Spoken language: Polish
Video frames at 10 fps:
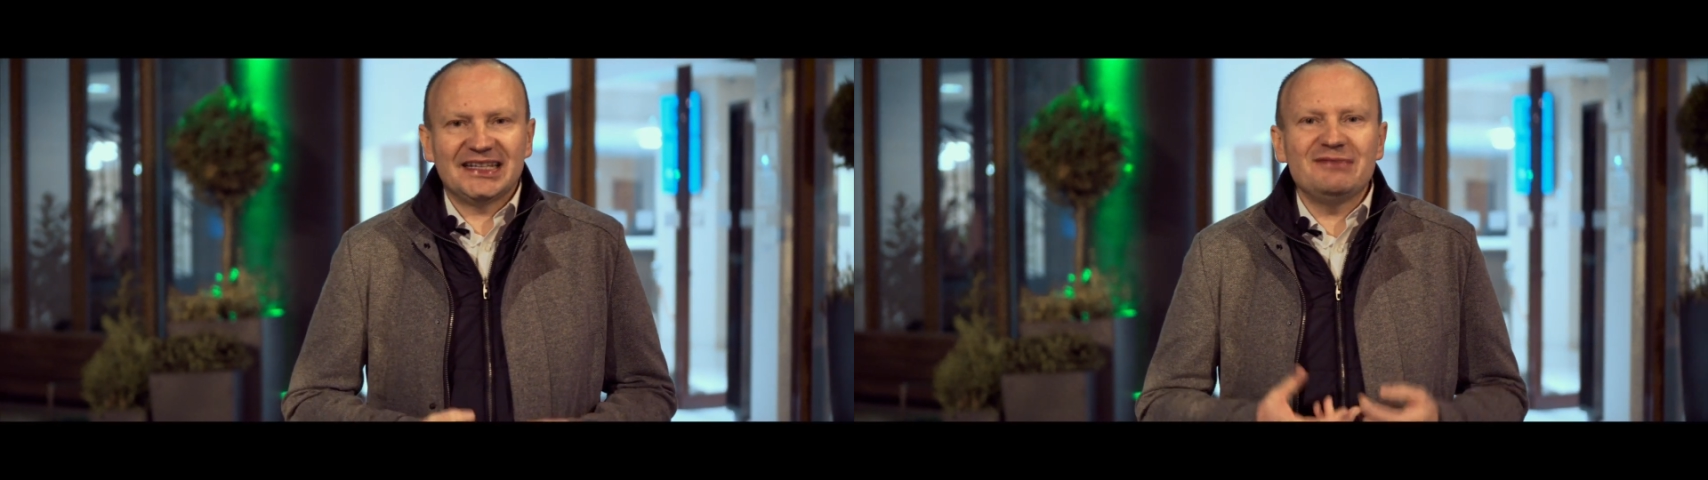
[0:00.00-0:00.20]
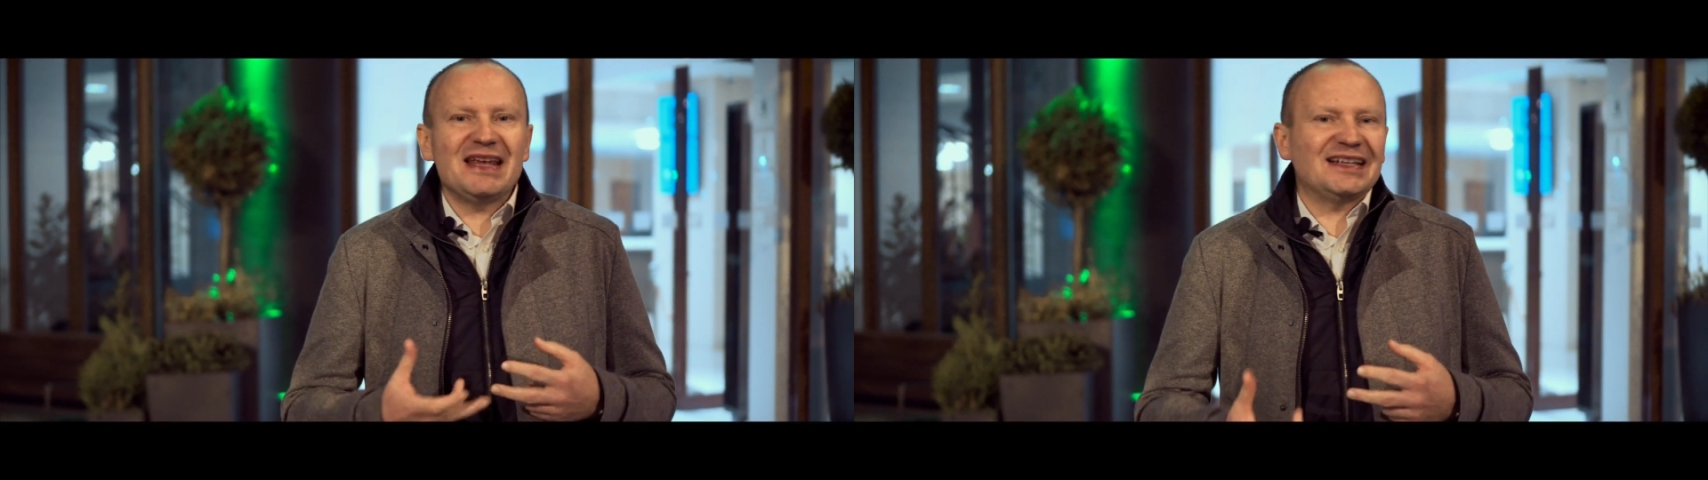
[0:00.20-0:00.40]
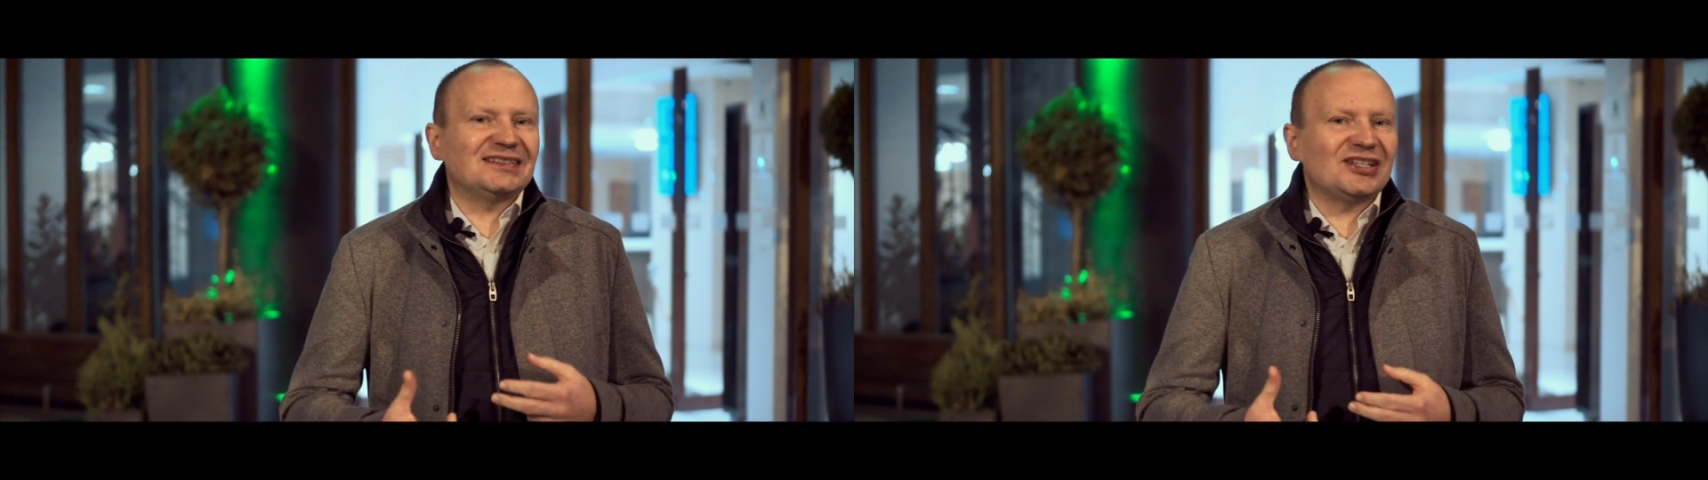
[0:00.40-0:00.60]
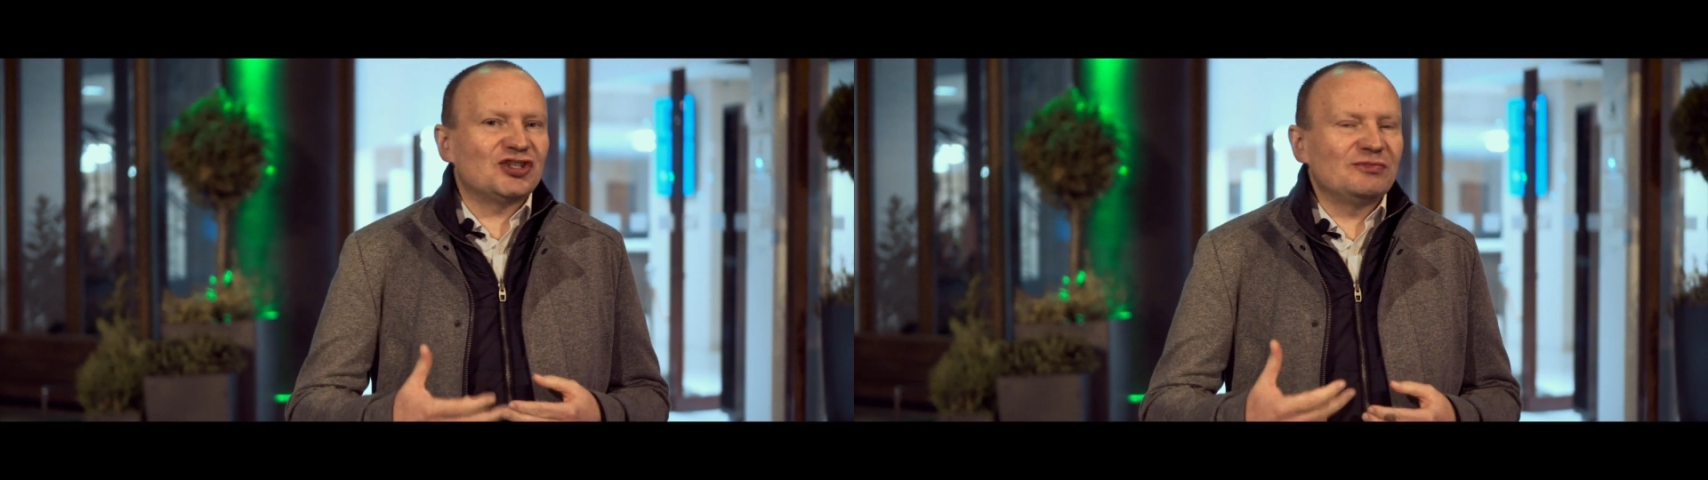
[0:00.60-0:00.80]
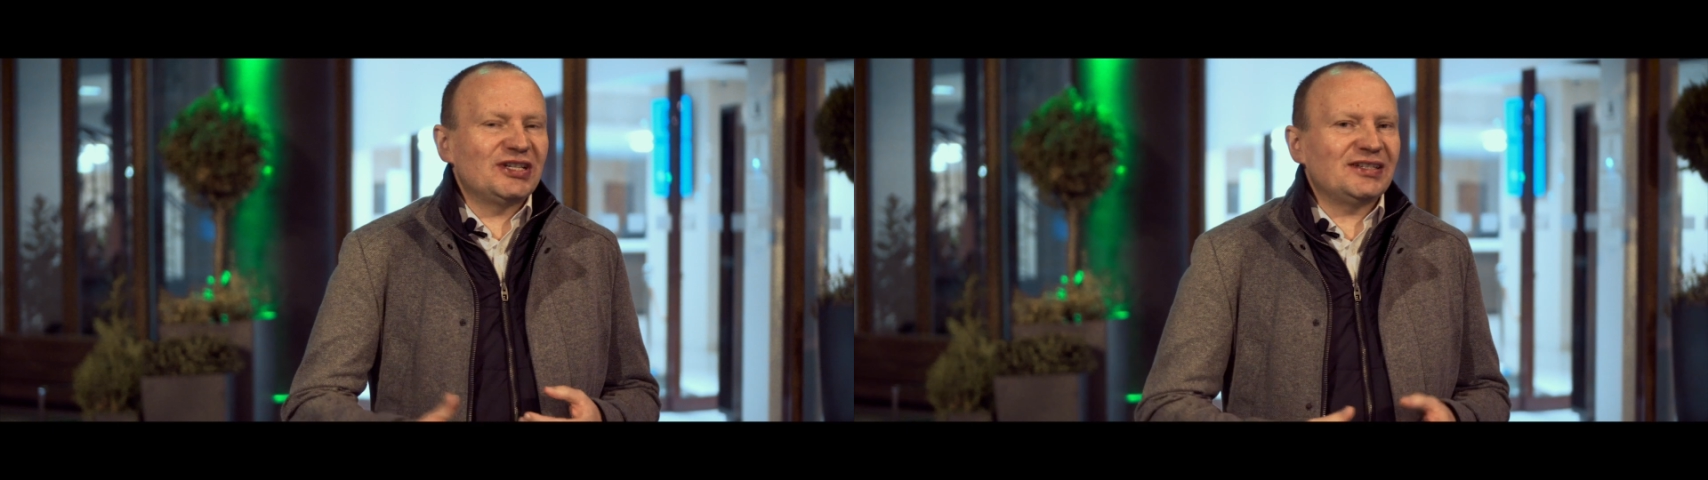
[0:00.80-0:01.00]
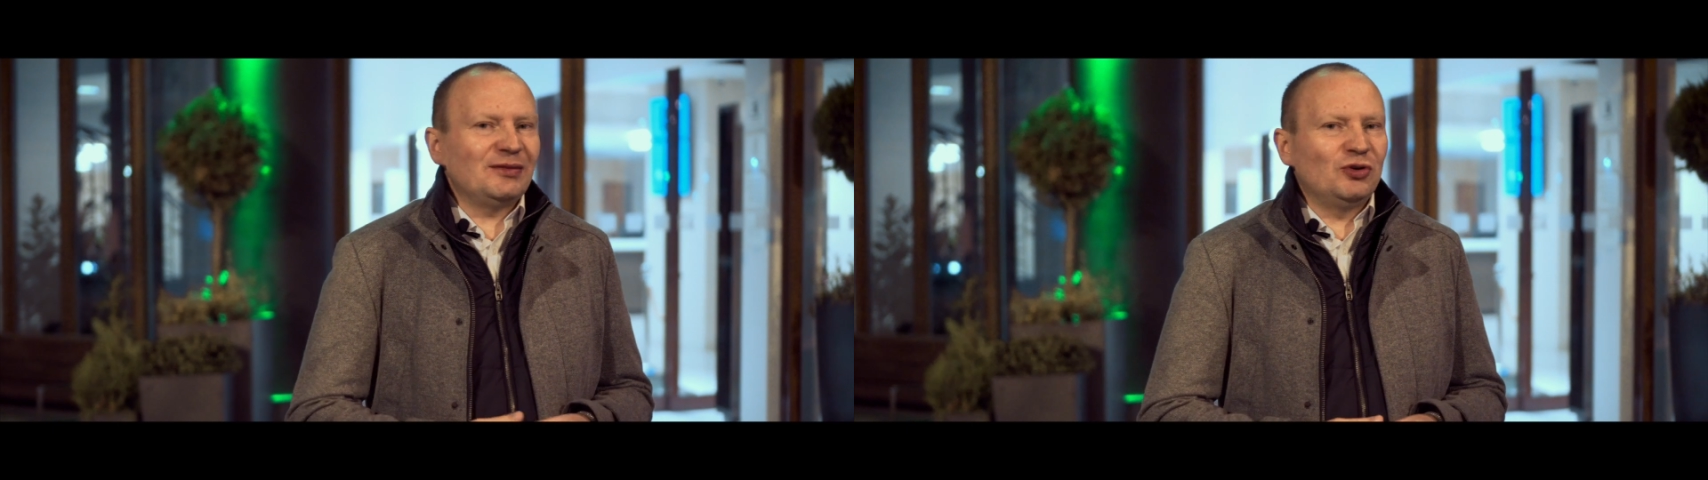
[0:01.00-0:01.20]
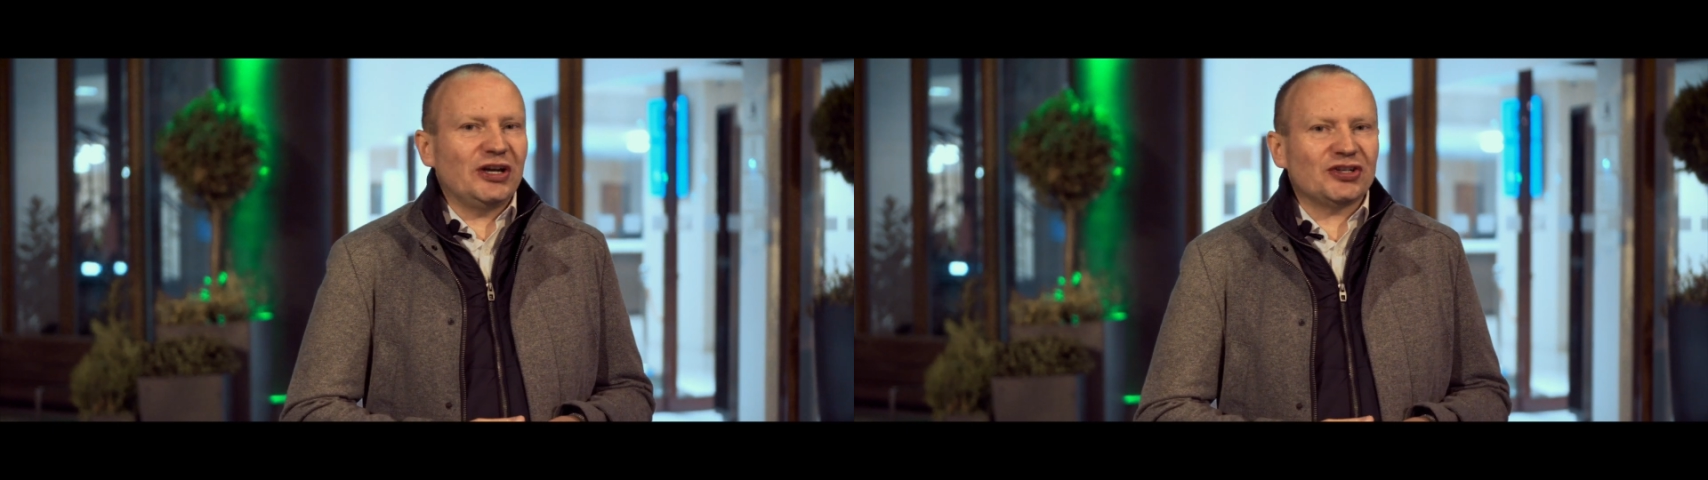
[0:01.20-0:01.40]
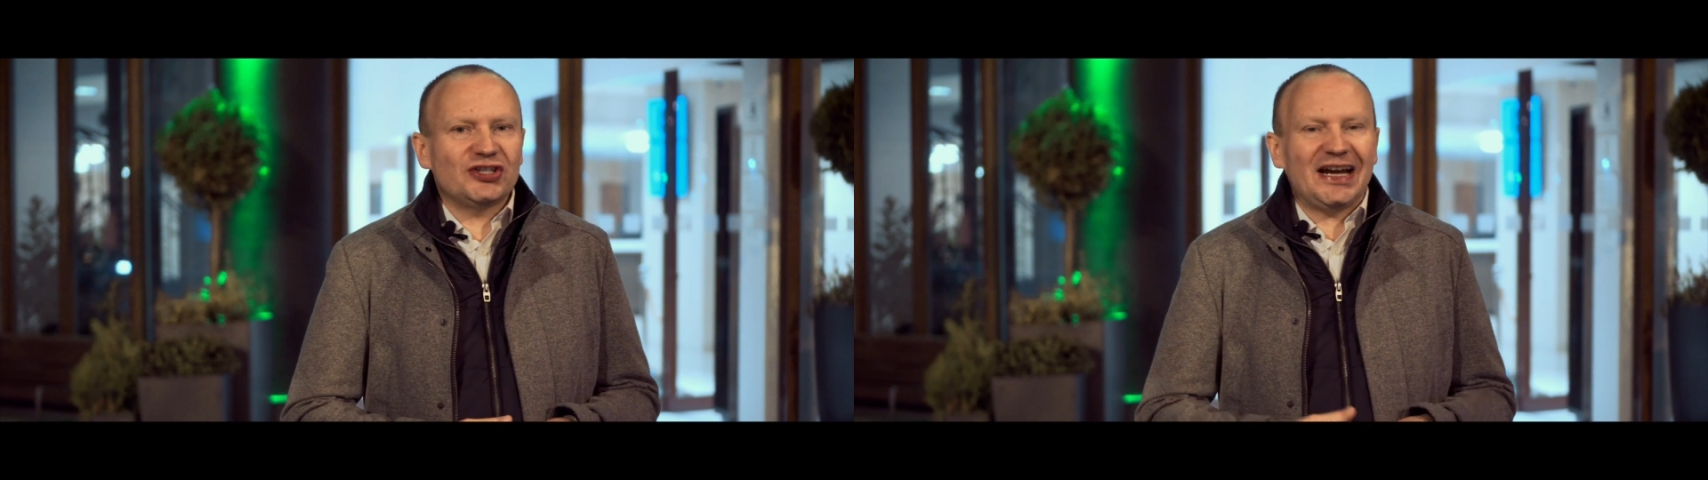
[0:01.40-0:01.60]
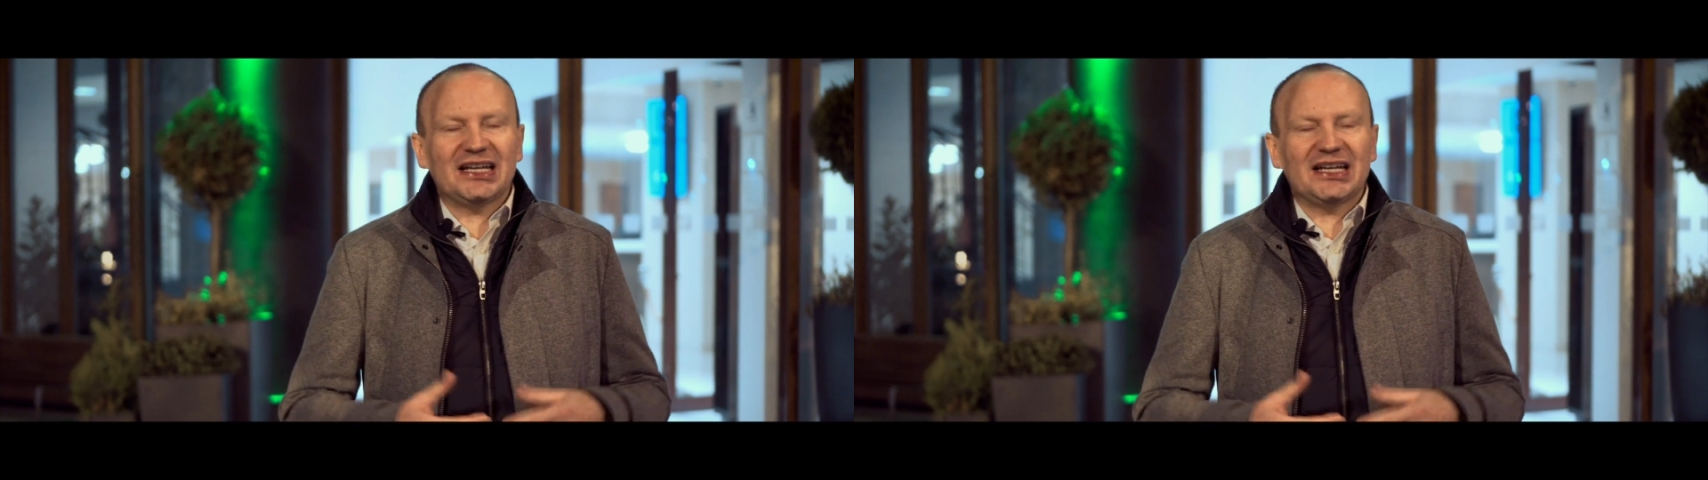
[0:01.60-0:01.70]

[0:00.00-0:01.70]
kim jesteś, czym się zajmujesz,